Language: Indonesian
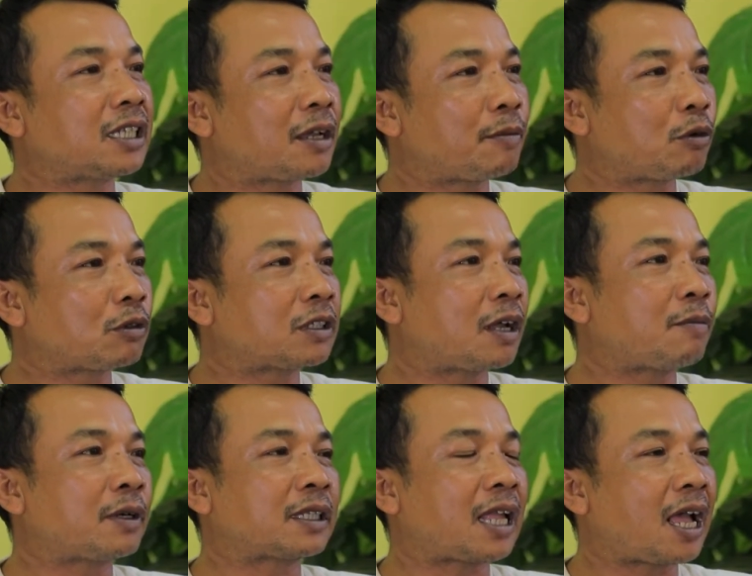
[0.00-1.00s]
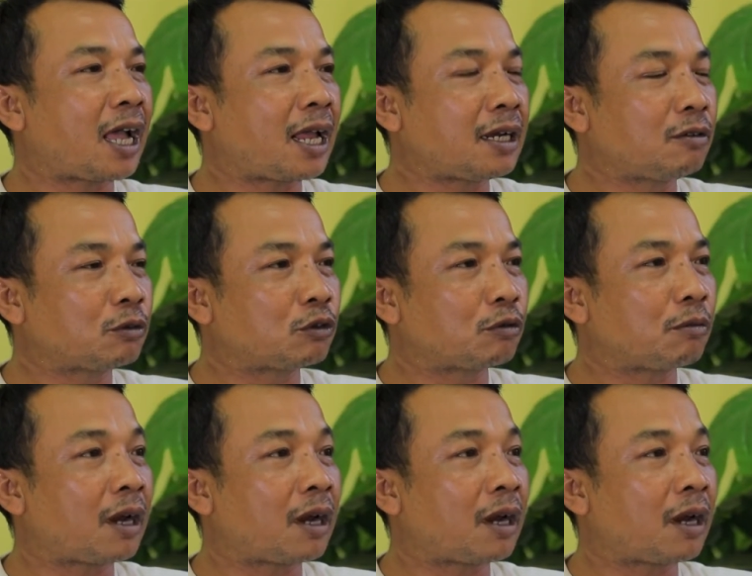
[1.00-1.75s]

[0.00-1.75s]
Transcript: saya berusaha bertahan untuk